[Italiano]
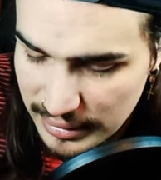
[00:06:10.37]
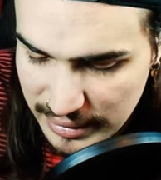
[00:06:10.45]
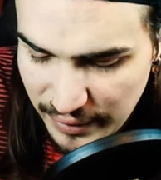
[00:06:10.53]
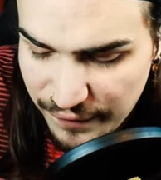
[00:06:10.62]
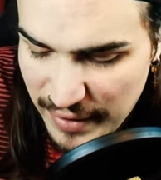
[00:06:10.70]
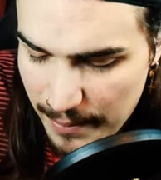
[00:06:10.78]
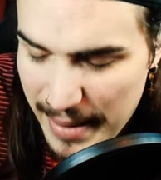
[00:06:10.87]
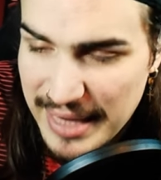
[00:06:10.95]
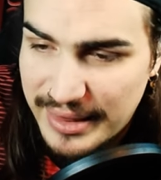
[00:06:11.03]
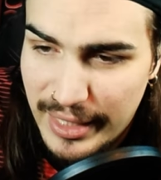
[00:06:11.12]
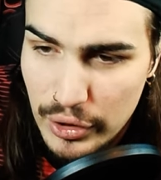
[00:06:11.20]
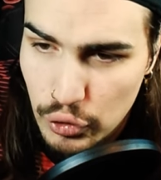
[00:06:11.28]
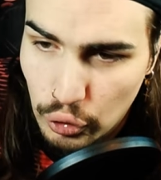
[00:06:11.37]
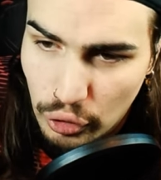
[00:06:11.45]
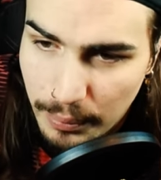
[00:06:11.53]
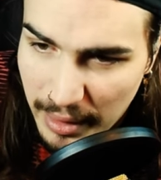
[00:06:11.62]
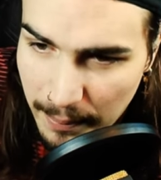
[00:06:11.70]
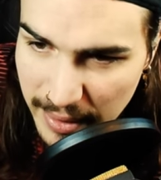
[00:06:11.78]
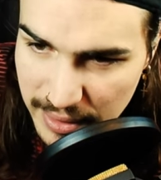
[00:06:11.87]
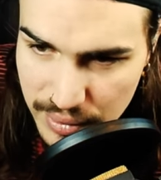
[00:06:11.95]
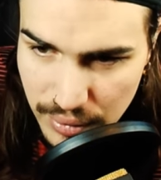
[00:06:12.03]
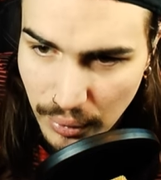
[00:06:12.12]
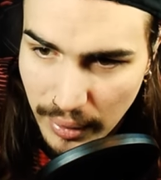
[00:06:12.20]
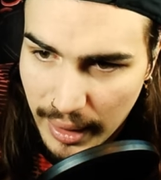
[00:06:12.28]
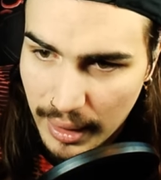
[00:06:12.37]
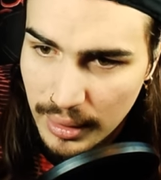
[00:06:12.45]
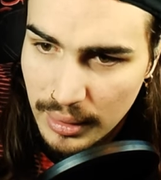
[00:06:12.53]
ti fai mettere sotto per mezz'ora,